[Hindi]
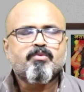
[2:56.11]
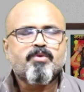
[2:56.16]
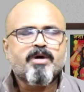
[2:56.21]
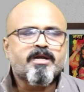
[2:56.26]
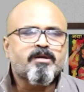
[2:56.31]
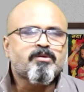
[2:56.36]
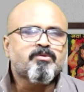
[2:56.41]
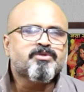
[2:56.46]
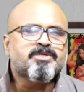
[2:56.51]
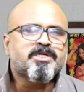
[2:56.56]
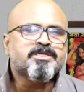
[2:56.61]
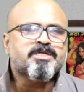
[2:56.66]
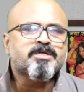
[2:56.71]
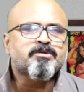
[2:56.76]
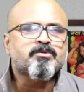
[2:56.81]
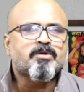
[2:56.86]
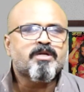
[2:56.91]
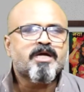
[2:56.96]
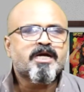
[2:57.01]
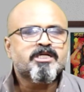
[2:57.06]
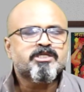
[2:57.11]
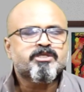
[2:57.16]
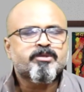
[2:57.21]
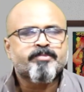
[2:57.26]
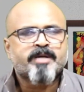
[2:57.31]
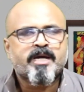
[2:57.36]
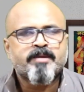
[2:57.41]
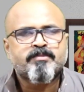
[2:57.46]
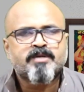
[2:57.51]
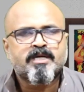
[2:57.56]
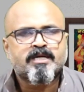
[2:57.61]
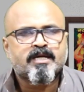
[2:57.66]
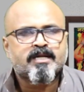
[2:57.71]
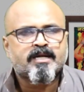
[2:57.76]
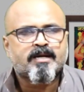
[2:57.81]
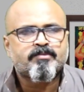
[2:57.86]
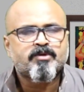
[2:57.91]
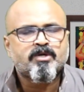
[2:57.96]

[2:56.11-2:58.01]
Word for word: वर्ण जंक्शन को लाइक सब्सक्राइब करना ना